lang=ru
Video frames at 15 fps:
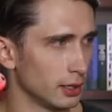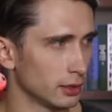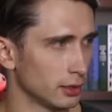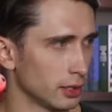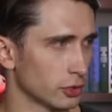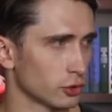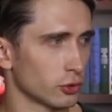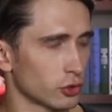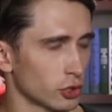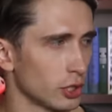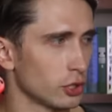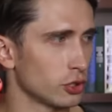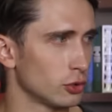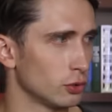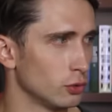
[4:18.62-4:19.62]
та
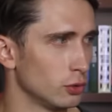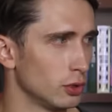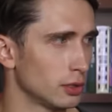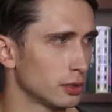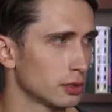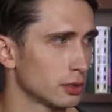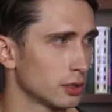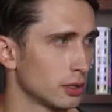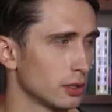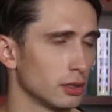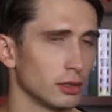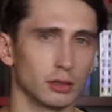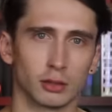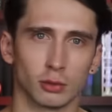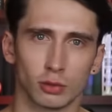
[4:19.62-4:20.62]
шуршащая улица, и
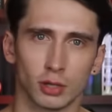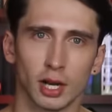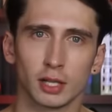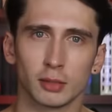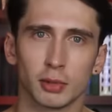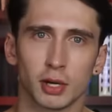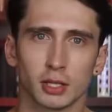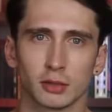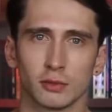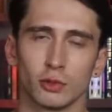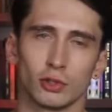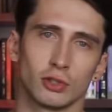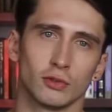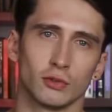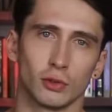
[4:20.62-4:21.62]
рука,
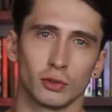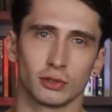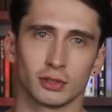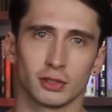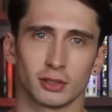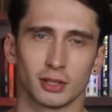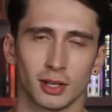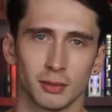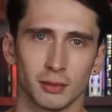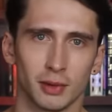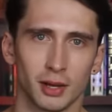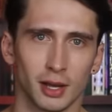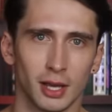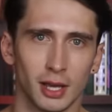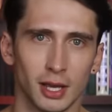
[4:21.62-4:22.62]
отбрасывающая волосы со
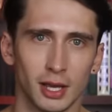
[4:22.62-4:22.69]
лба.